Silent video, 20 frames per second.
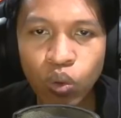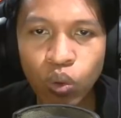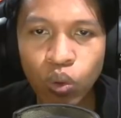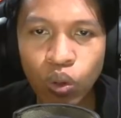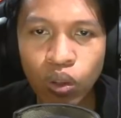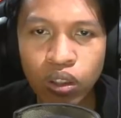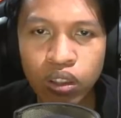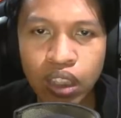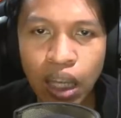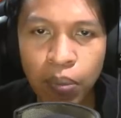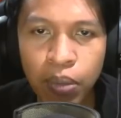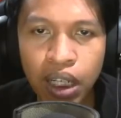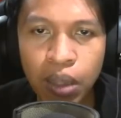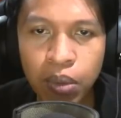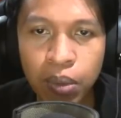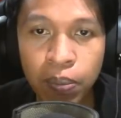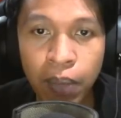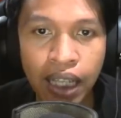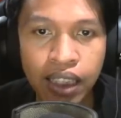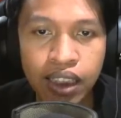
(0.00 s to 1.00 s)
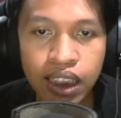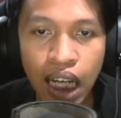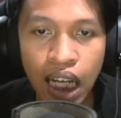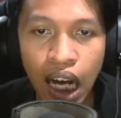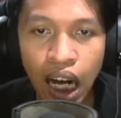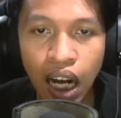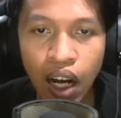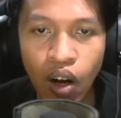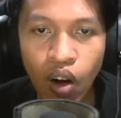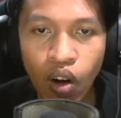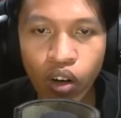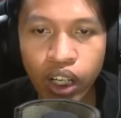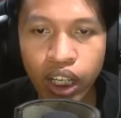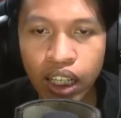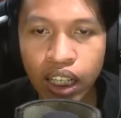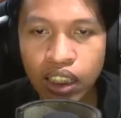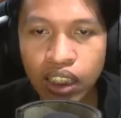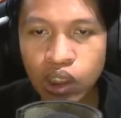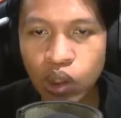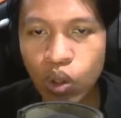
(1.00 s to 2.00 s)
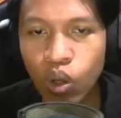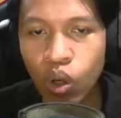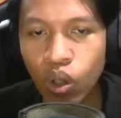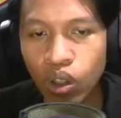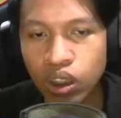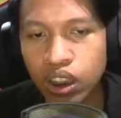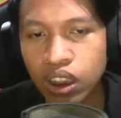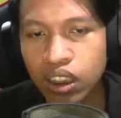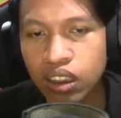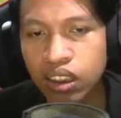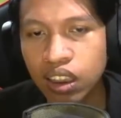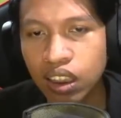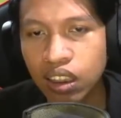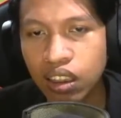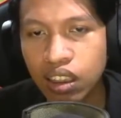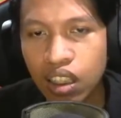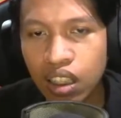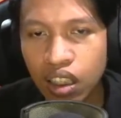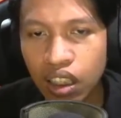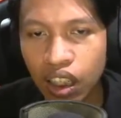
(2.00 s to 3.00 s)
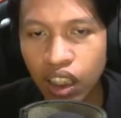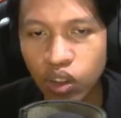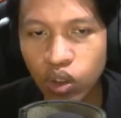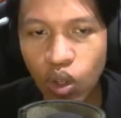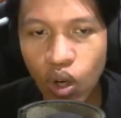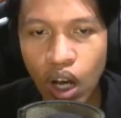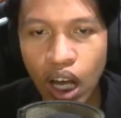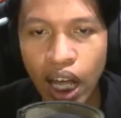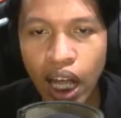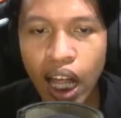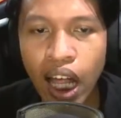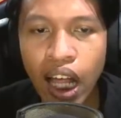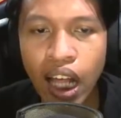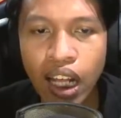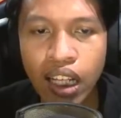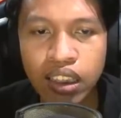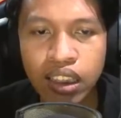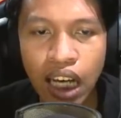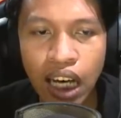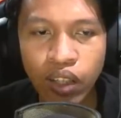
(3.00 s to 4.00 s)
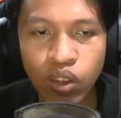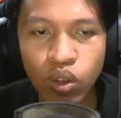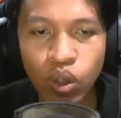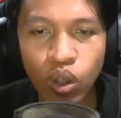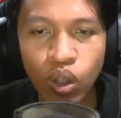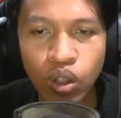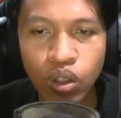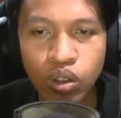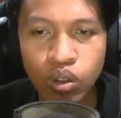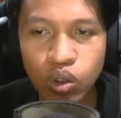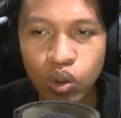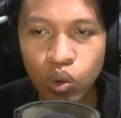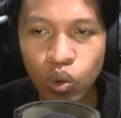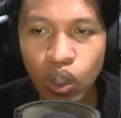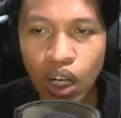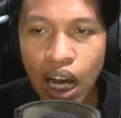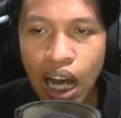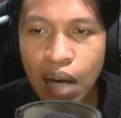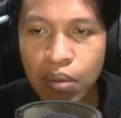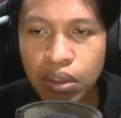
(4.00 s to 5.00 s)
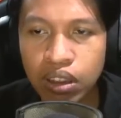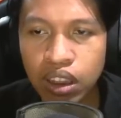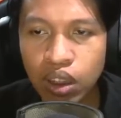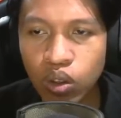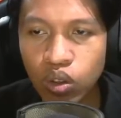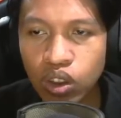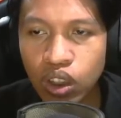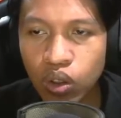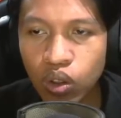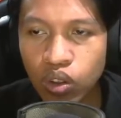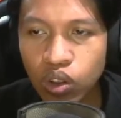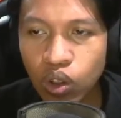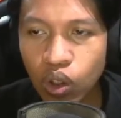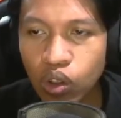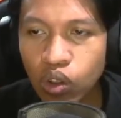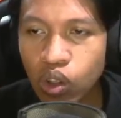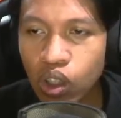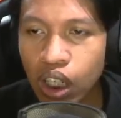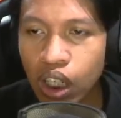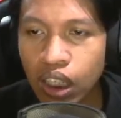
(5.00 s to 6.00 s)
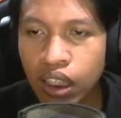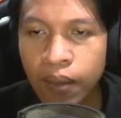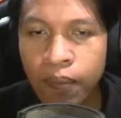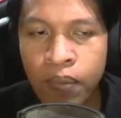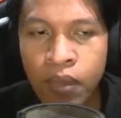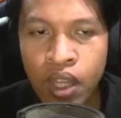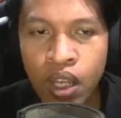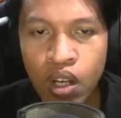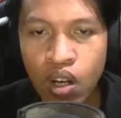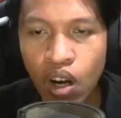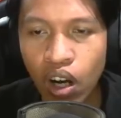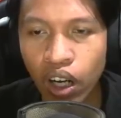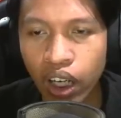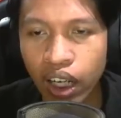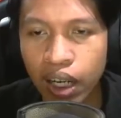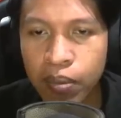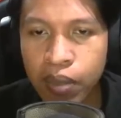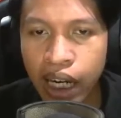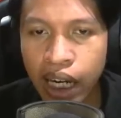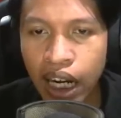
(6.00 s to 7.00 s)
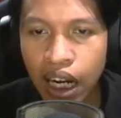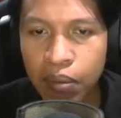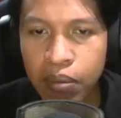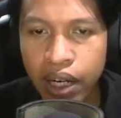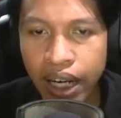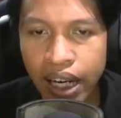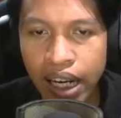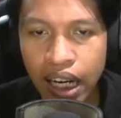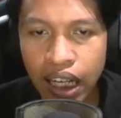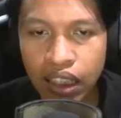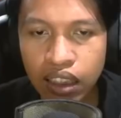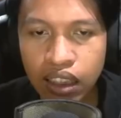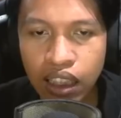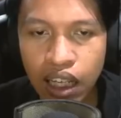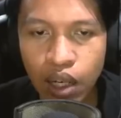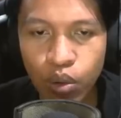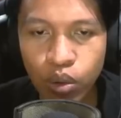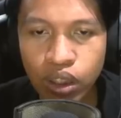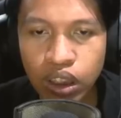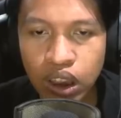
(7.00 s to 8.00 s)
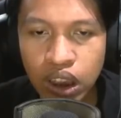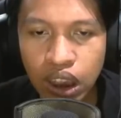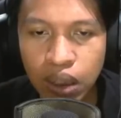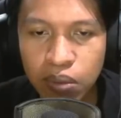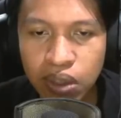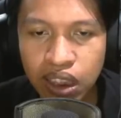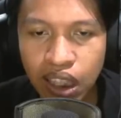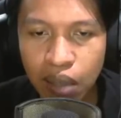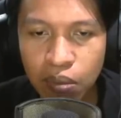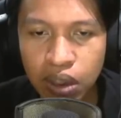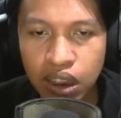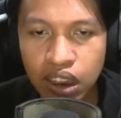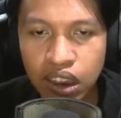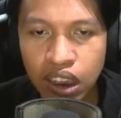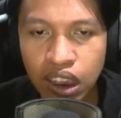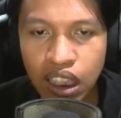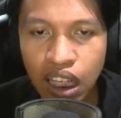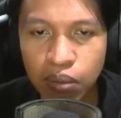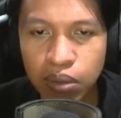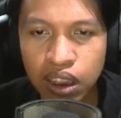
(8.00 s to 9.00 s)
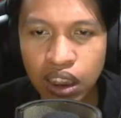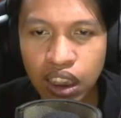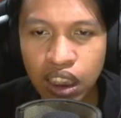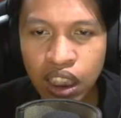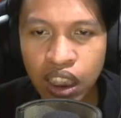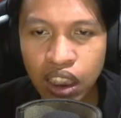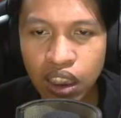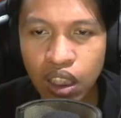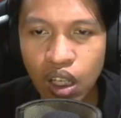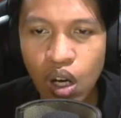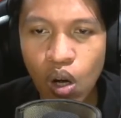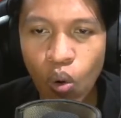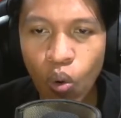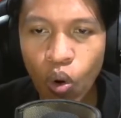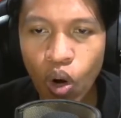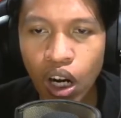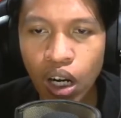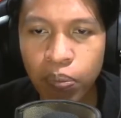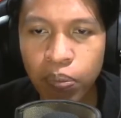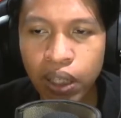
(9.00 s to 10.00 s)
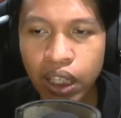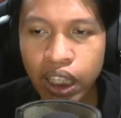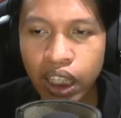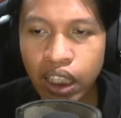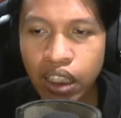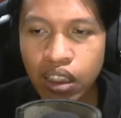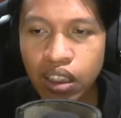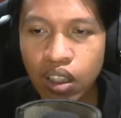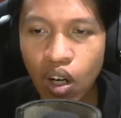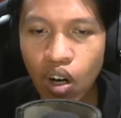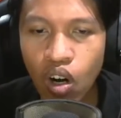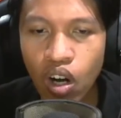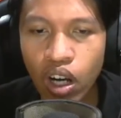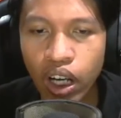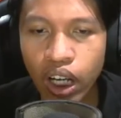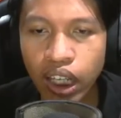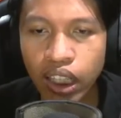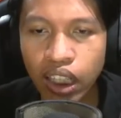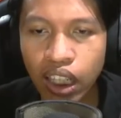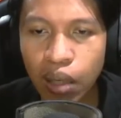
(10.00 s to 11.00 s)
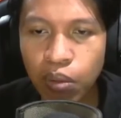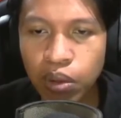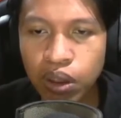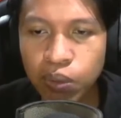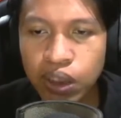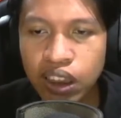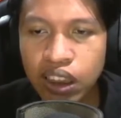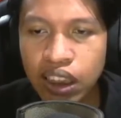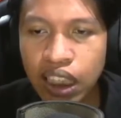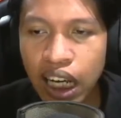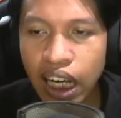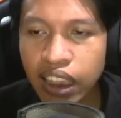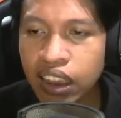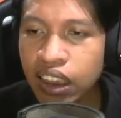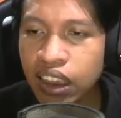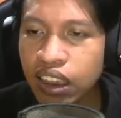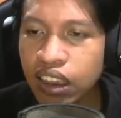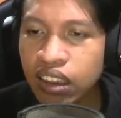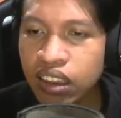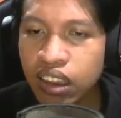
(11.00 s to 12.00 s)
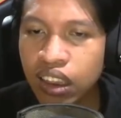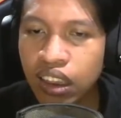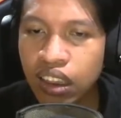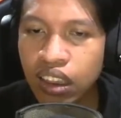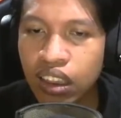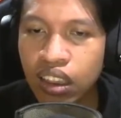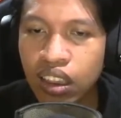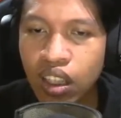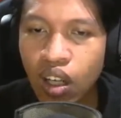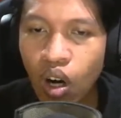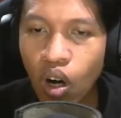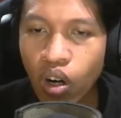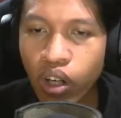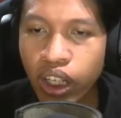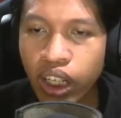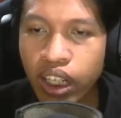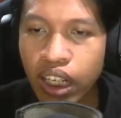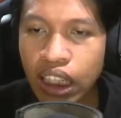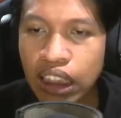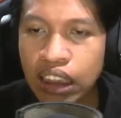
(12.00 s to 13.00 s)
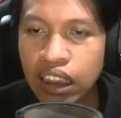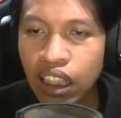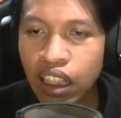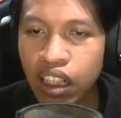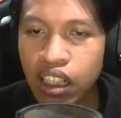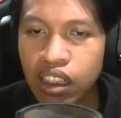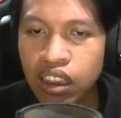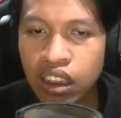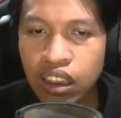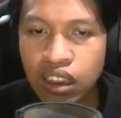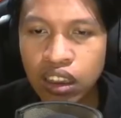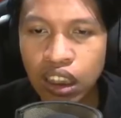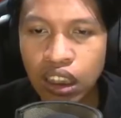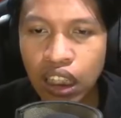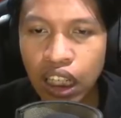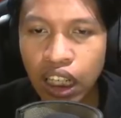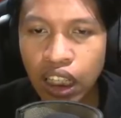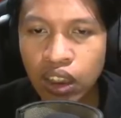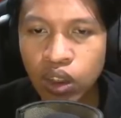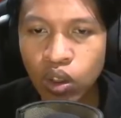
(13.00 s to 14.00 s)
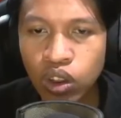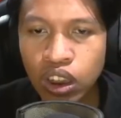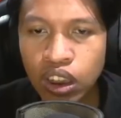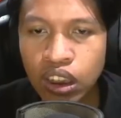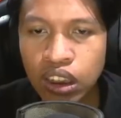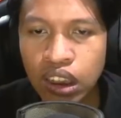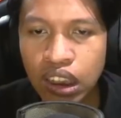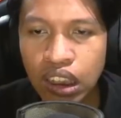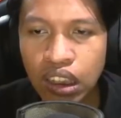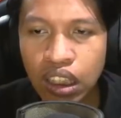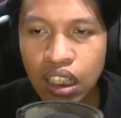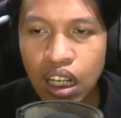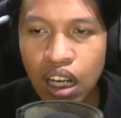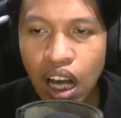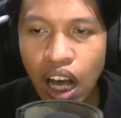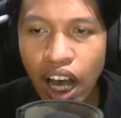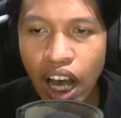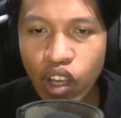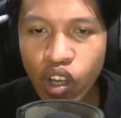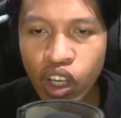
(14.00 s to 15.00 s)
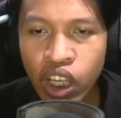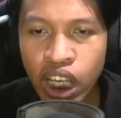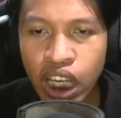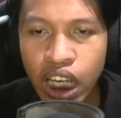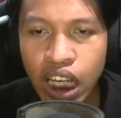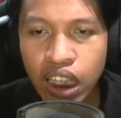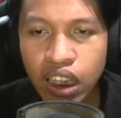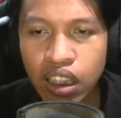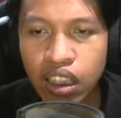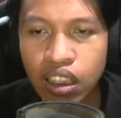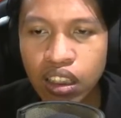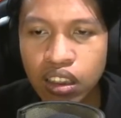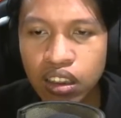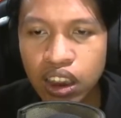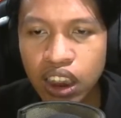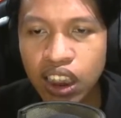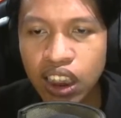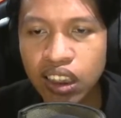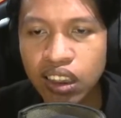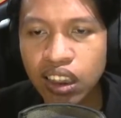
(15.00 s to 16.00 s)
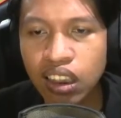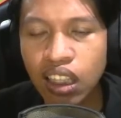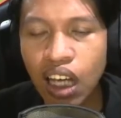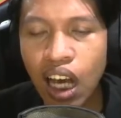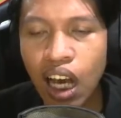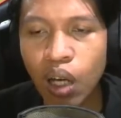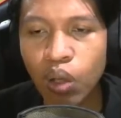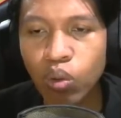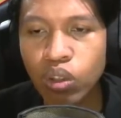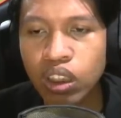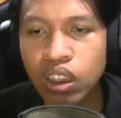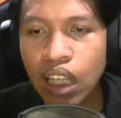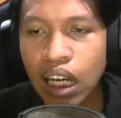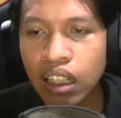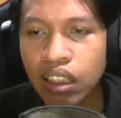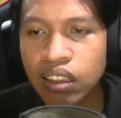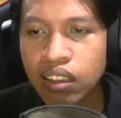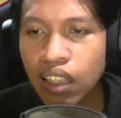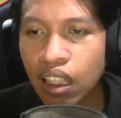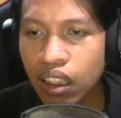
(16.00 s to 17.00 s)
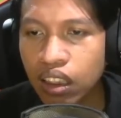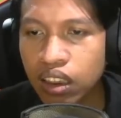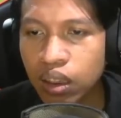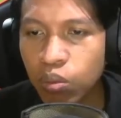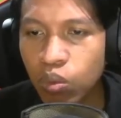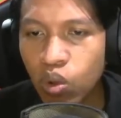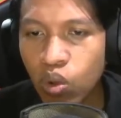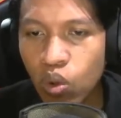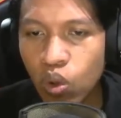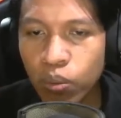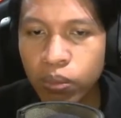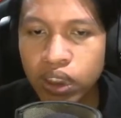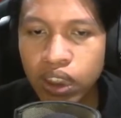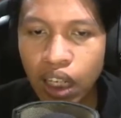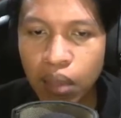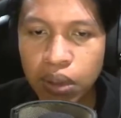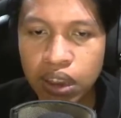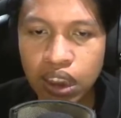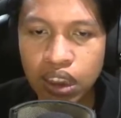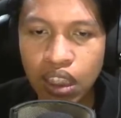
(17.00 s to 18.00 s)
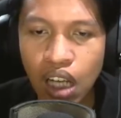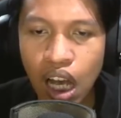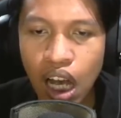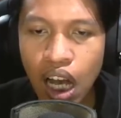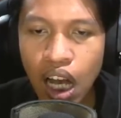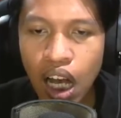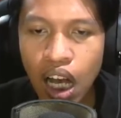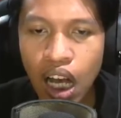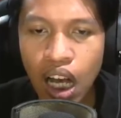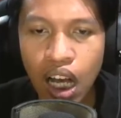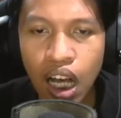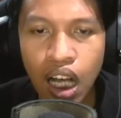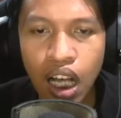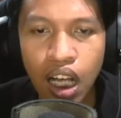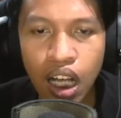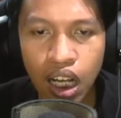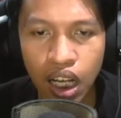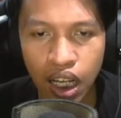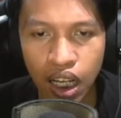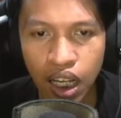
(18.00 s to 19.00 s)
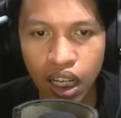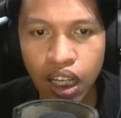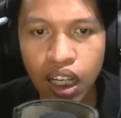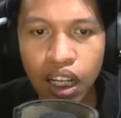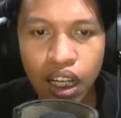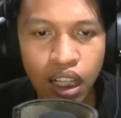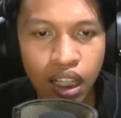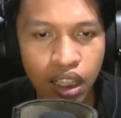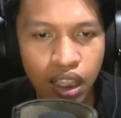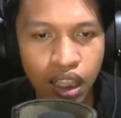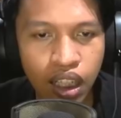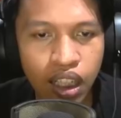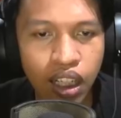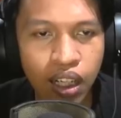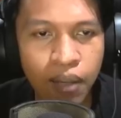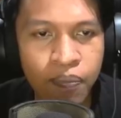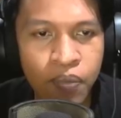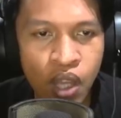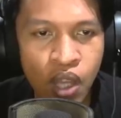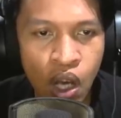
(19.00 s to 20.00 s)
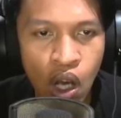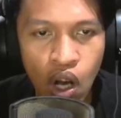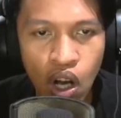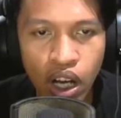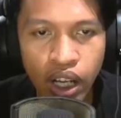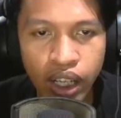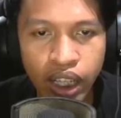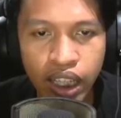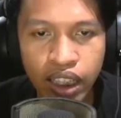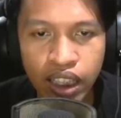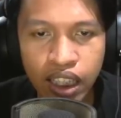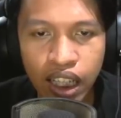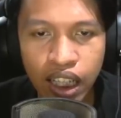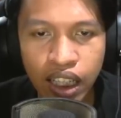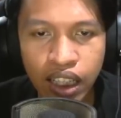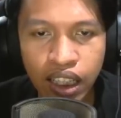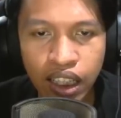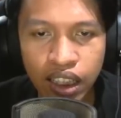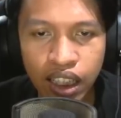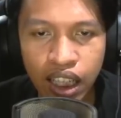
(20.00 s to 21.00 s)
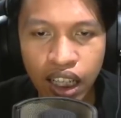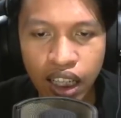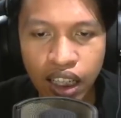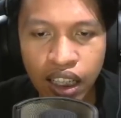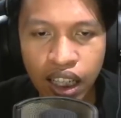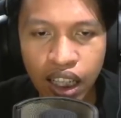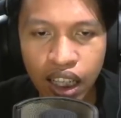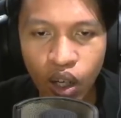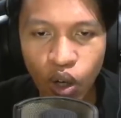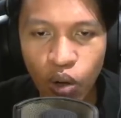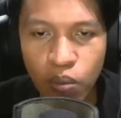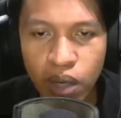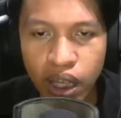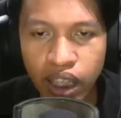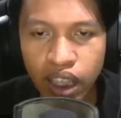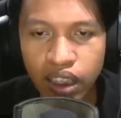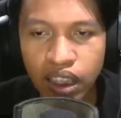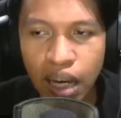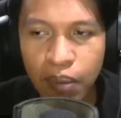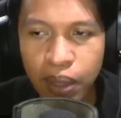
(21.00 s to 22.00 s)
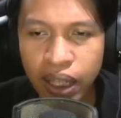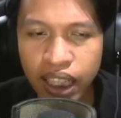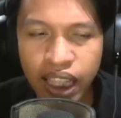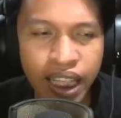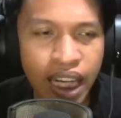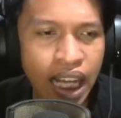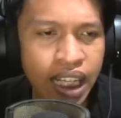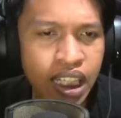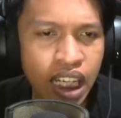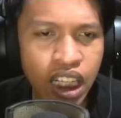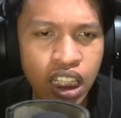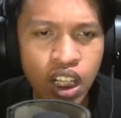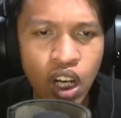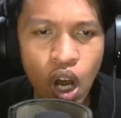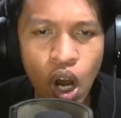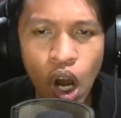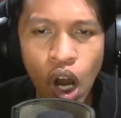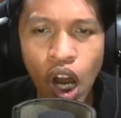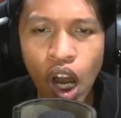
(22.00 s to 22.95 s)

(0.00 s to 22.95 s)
satu, tapi lebih panjang. Oke, okay, let's go. Si gesit, let's go. Ah, jatuh. Suka amat jatuh-jatuh selonjoran. Oke, okay, mengelak-mengelak. Terlalu gesit, Mr. Remisis tidak bisa dihit. Wolverine, oke, okay, tidak bisa mengenai si gesit. Oke, okay, nice sekali dari si gesit. Let's go si gesit. Ayo hit si gesit aduh ditangkis tangkis lu Mr. Mrs. Ah. ah, ah, ah, ah. oke okay, tidak kena tidak kena oh my god kapan kenanya ini